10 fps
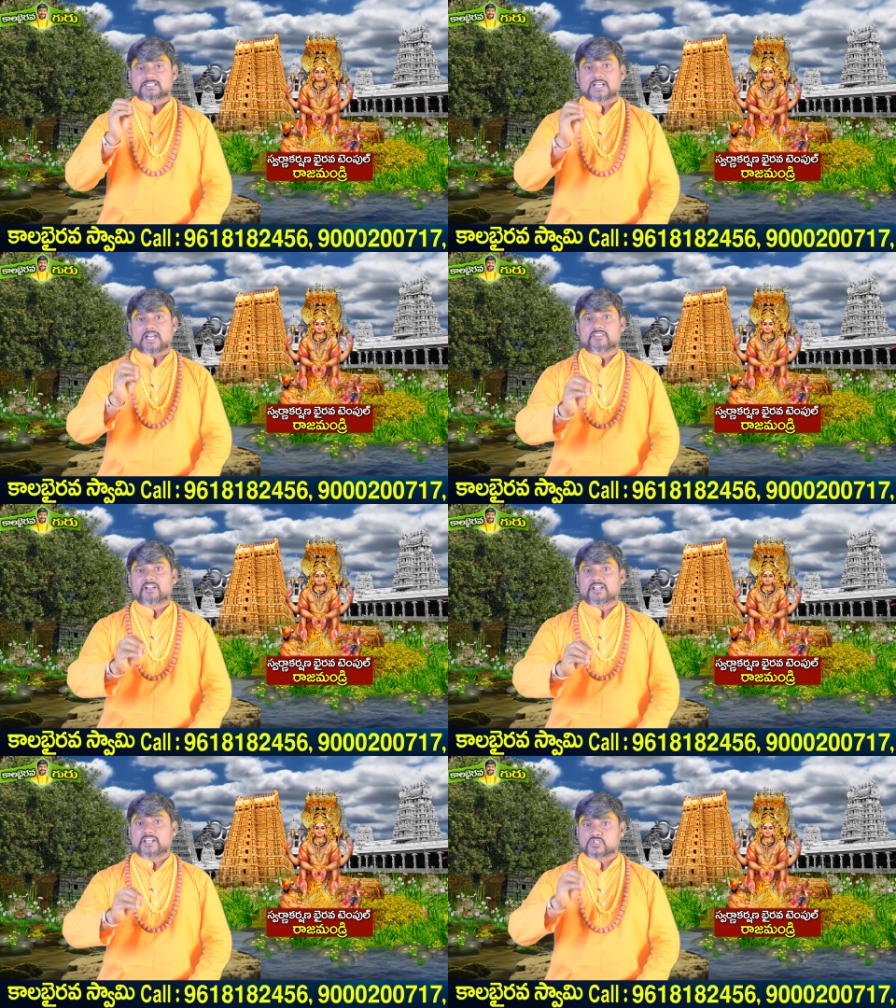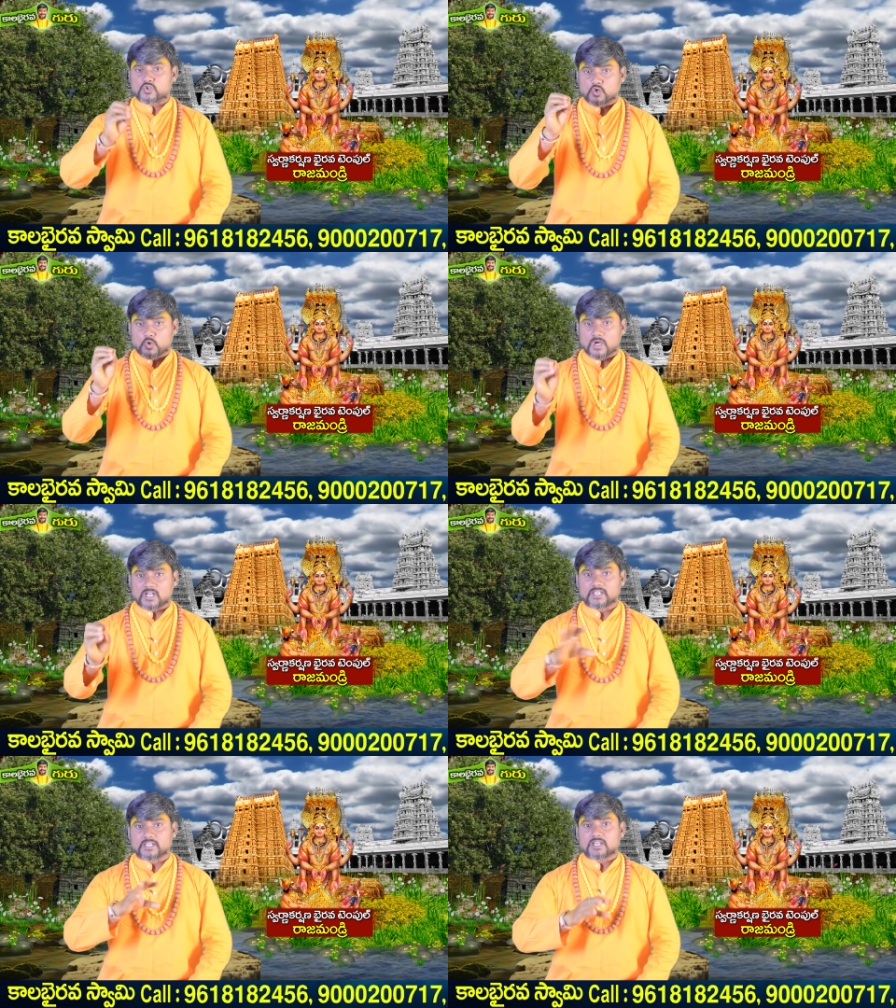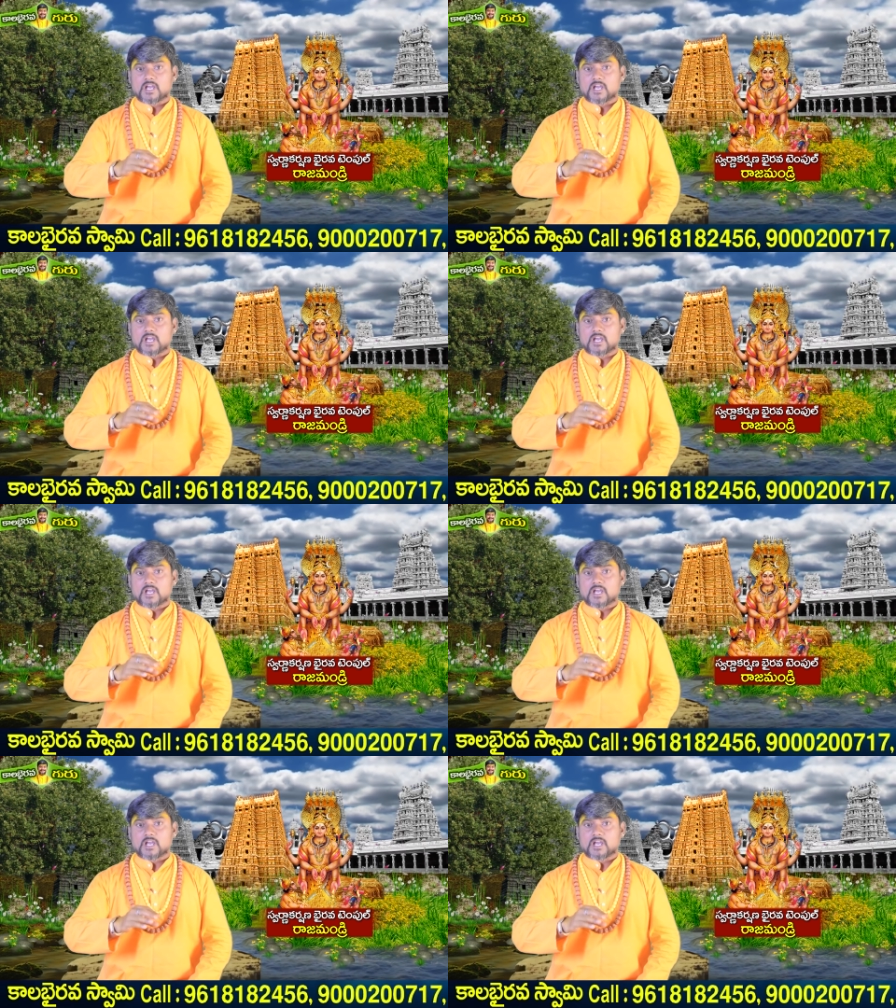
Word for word: సాధన నేర్చుకోవాలి